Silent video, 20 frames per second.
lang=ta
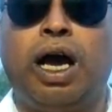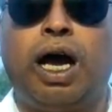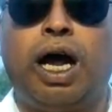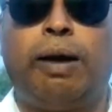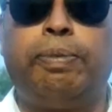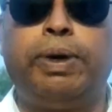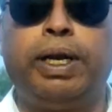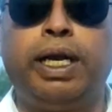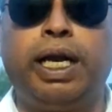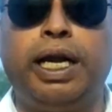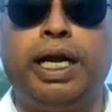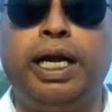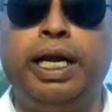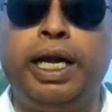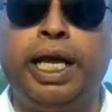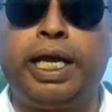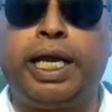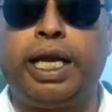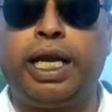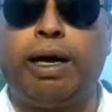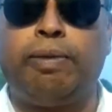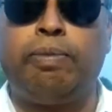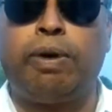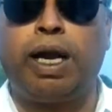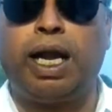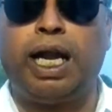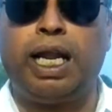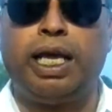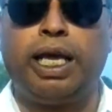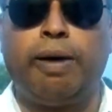அப்படின்னா இன்றைக்கி
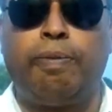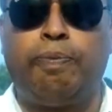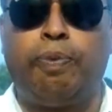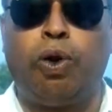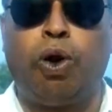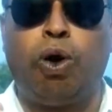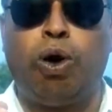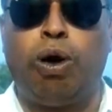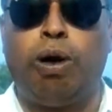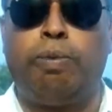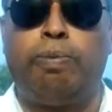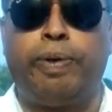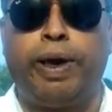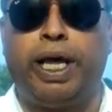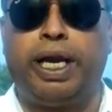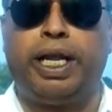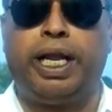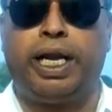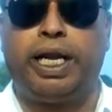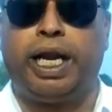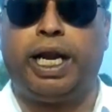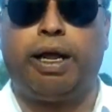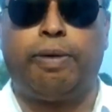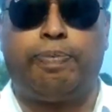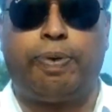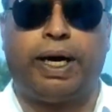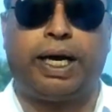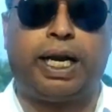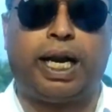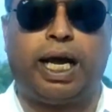நம்மளால் எவ்வளோ பேர் என்னென்ன
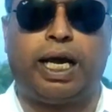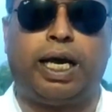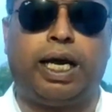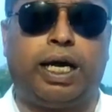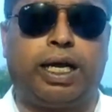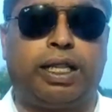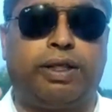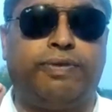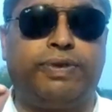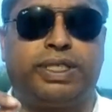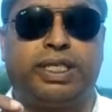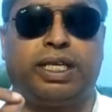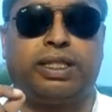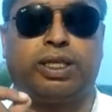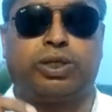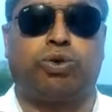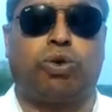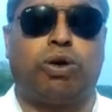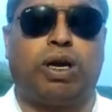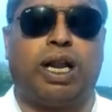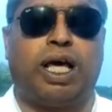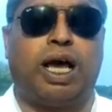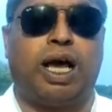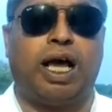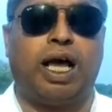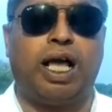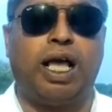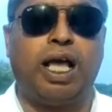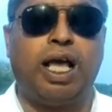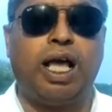பண்ணுறாங்கங்கிறத விஷயத்த
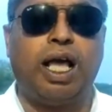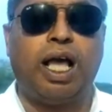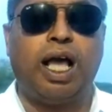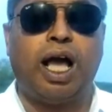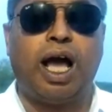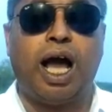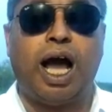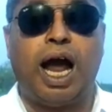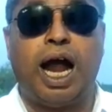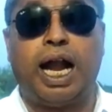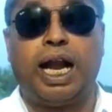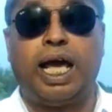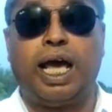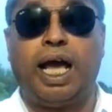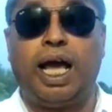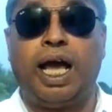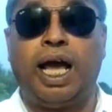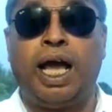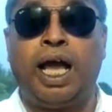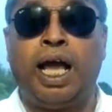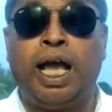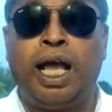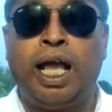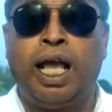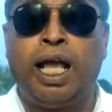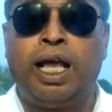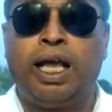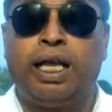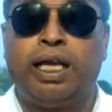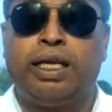சொல்லலாம் ஆனால்
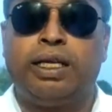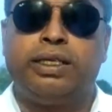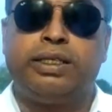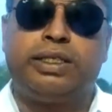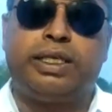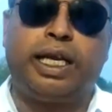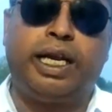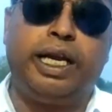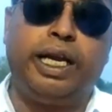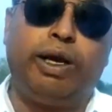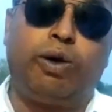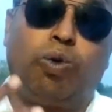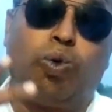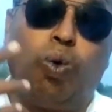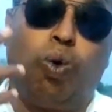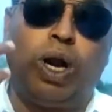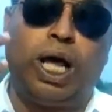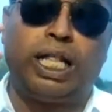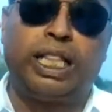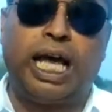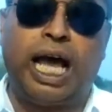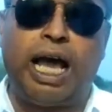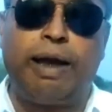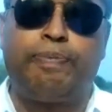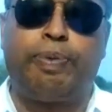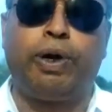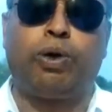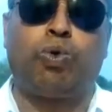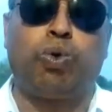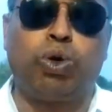சரி நீ கூட தான்
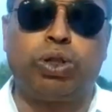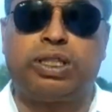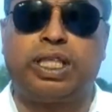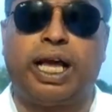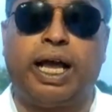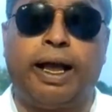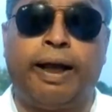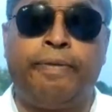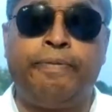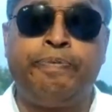இப்படி கொடுத்த